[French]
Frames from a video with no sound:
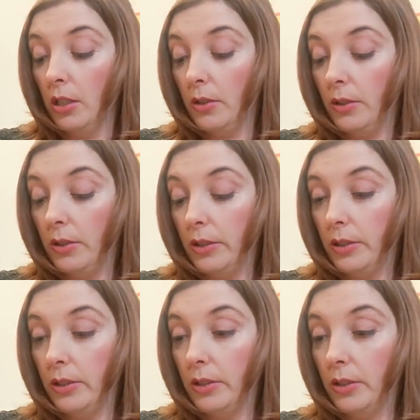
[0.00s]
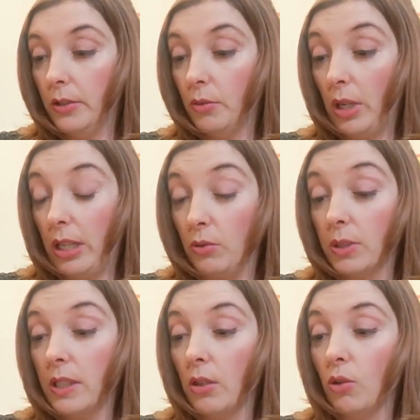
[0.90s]
Euh, voilà, donc
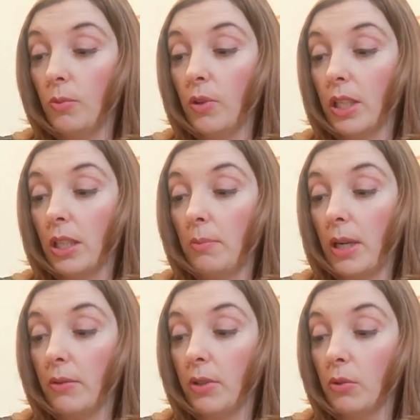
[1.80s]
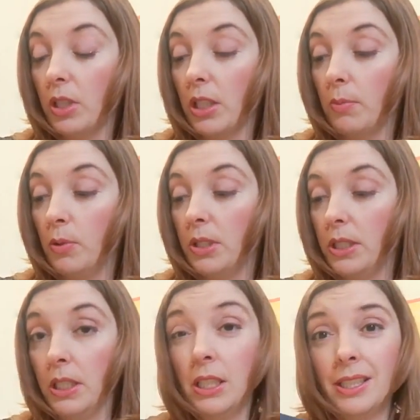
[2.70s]
c'est un roman écrit par Véronique
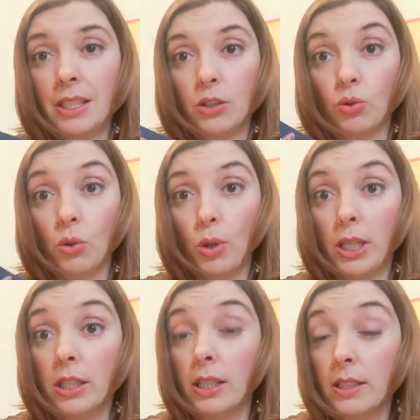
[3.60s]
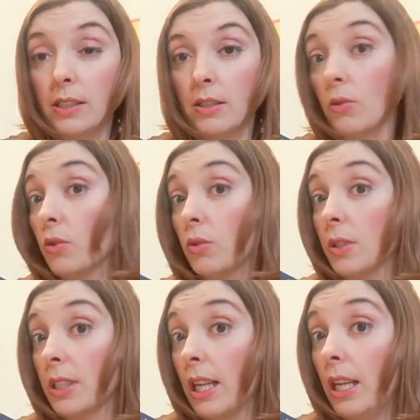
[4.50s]
Petit, qui je crois est assistante
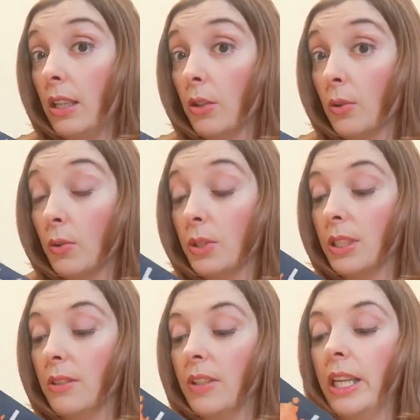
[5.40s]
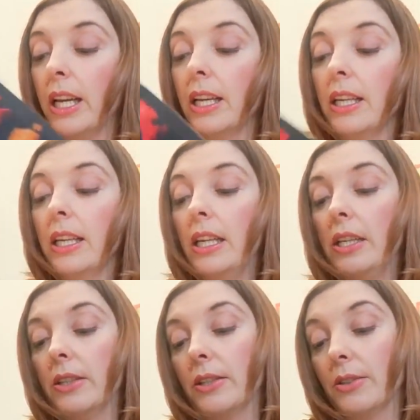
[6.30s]
sociale dans le civil.
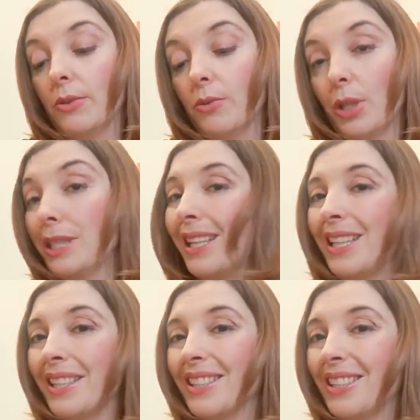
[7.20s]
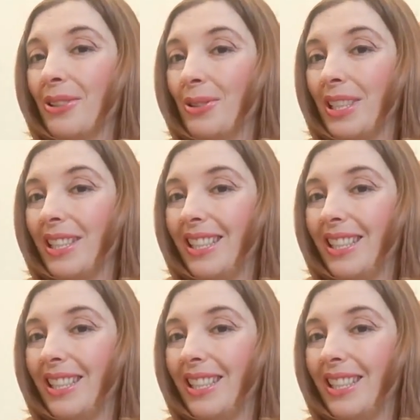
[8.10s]
Euh, on voit que c'est quelqu'un qui connaît